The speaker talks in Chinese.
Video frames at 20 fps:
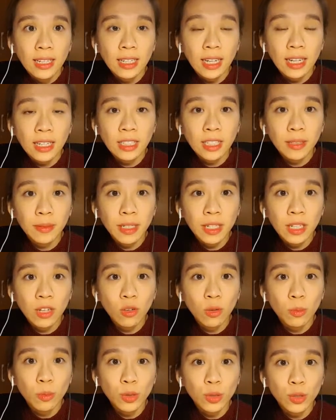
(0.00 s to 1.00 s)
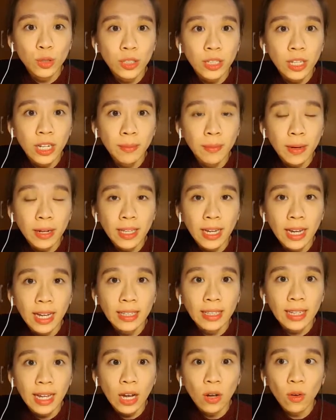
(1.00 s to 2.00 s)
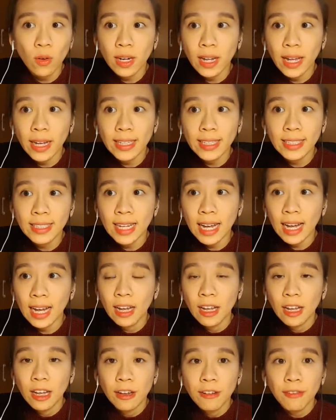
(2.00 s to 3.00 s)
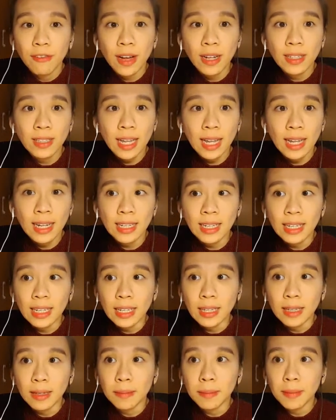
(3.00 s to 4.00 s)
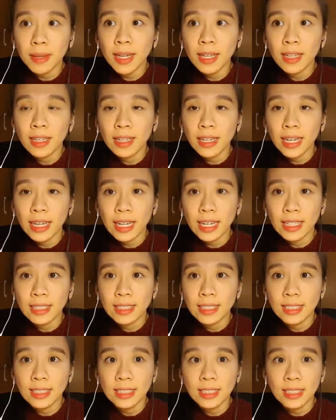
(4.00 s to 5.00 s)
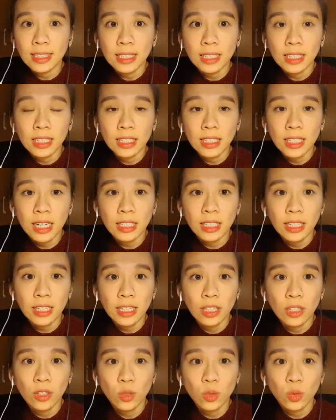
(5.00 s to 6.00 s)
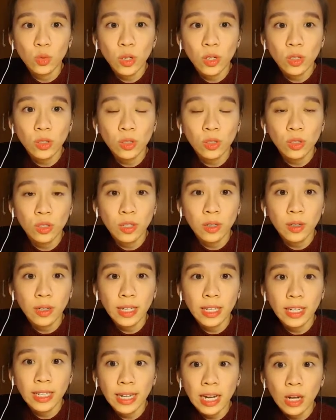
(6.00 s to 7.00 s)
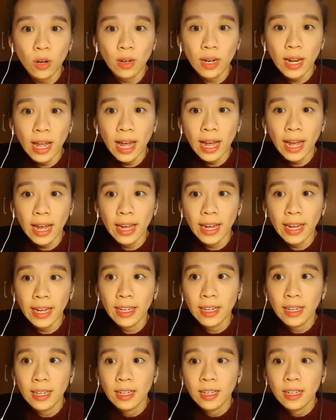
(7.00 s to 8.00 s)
那这边呢，我们是可以把它拿过来一下，放到里面给它进行这样的一个装饰，给它拿过来。